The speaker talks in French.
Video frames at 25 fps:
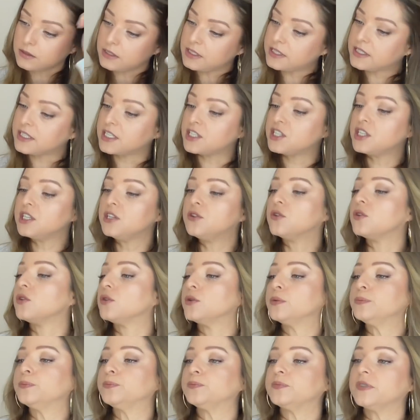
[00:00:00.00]
il s'agit
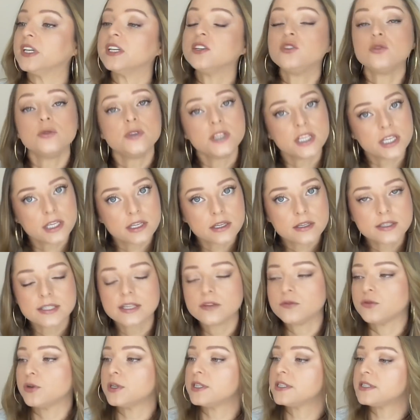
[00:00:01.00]
d'un tonique
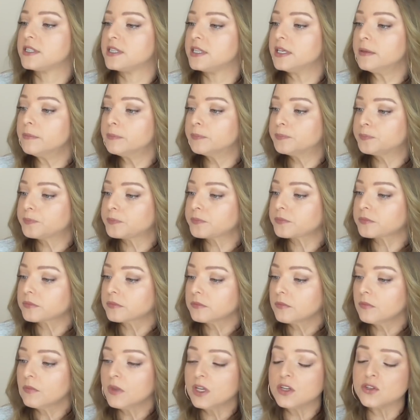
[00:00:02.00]
cette fois-ci
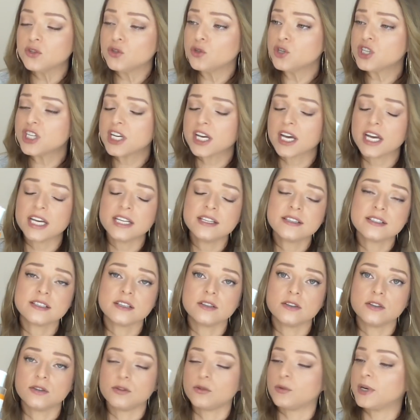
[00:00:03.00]
de chez
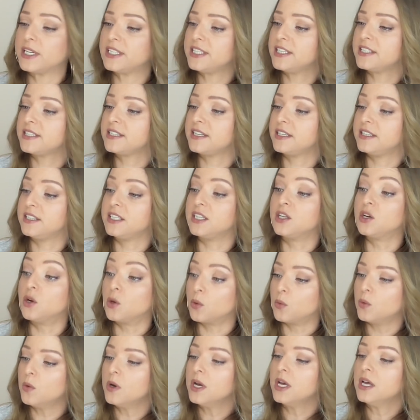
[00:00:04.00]
c'est le Ready Steady
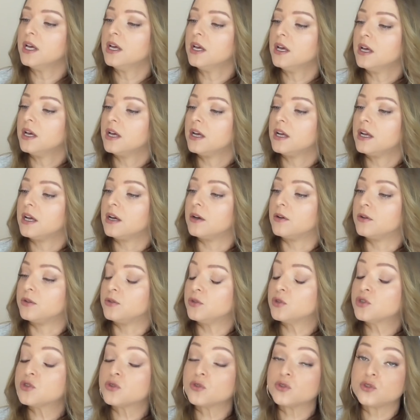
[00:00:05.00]
Glow, euh,
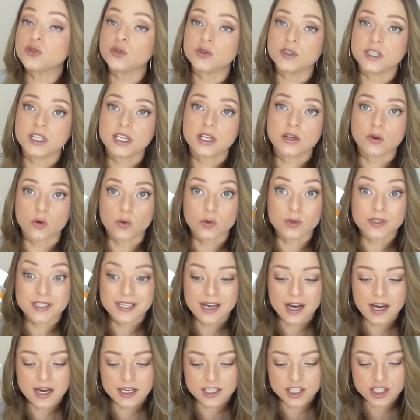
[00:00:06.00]
notion tonique
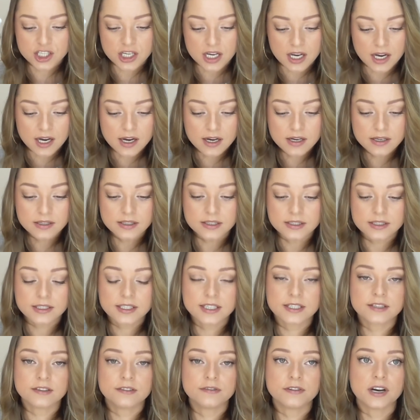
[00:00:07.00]
aux AHA
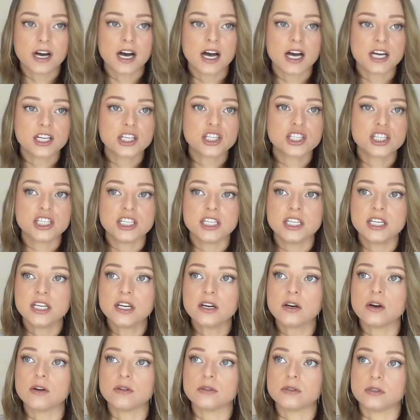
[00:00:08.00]
qui va
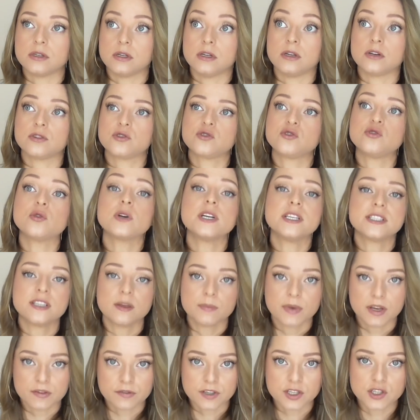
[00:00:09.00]
agir euh, alors, sur les
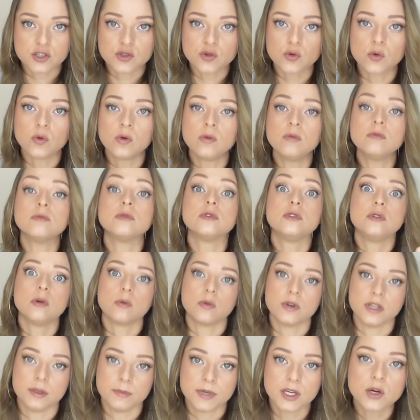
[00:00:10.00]
imperfections,
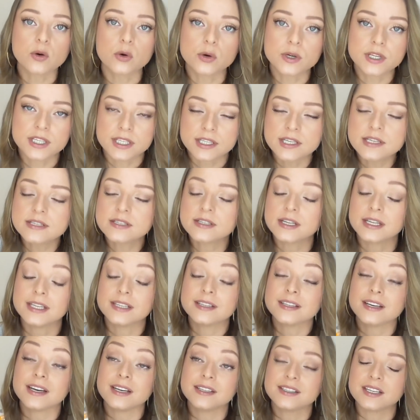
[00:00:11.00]
dont les microquistes, elle
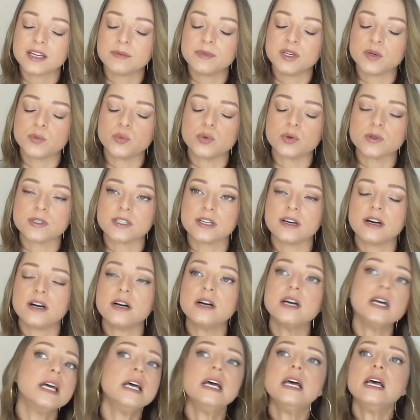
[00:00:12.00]
est très très bien pour
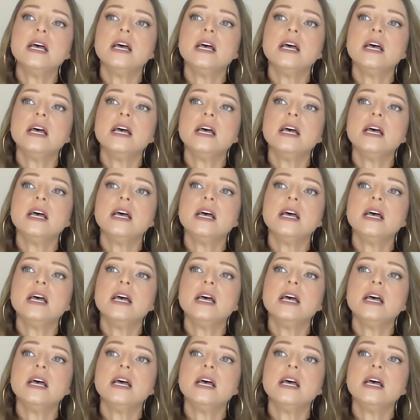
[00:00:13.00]
ça.